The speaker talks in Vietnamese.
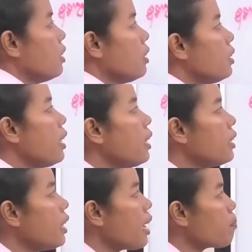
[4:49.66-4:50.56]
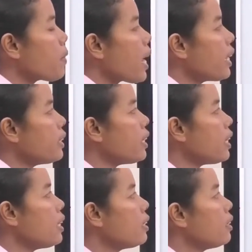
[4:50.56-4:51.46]
nâng ạ pá
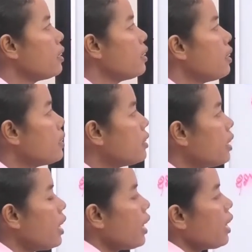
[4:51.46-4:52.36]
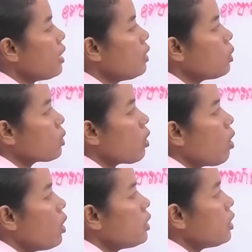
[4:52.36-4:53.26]
dế dế hế lục
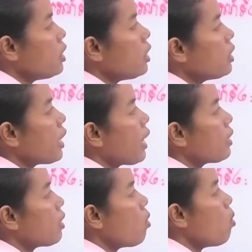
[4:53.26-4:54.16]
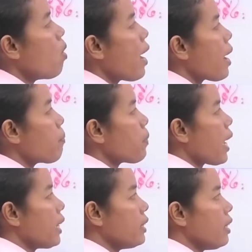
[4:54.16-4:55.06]
to chia chạ tàu hạ
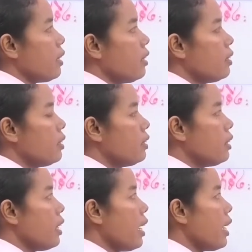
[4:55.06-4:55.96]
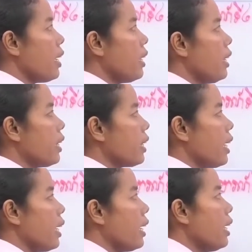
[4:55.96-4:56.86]
pá dế dế hế cái
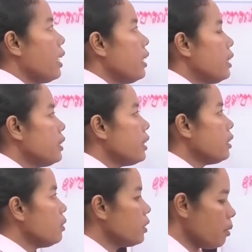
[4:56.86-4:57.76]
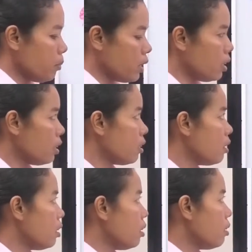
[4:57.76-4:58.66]
nà chẳng con cha mớ
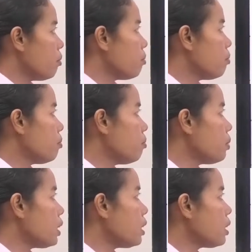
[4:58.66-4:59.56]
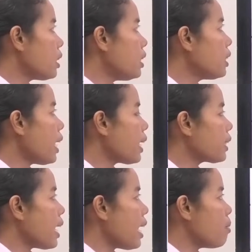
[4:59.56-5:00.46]
mơ nơi
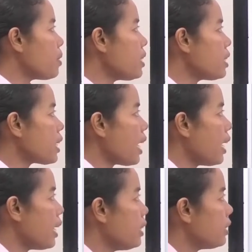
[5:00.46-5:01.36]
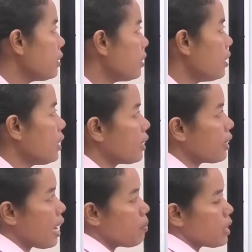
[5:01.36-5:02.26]
hàng đào mới chỉ ra ấy nơi kháng
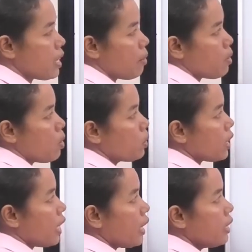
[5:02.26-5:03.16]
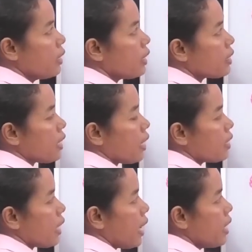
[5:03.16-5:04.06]
đàm xây nhà bố sạ ấy hay chỉ sạ đi
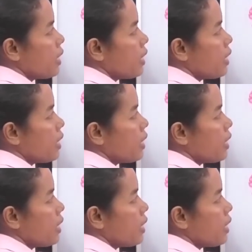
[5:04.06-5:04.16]
sai đi